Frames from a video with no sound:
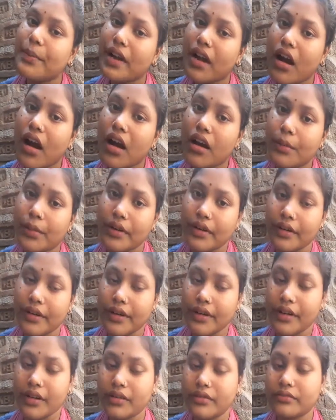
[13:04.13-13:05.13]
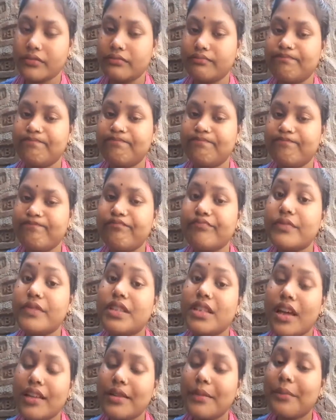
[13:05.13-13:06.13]
बेकार बन रहे हैं
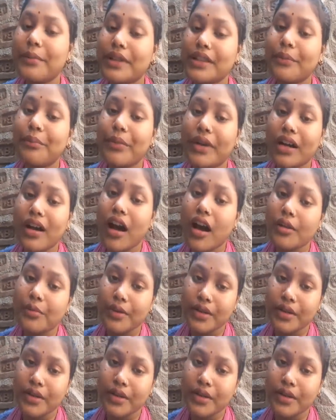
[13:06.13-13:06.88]
ज़्यादा मतलब बेकार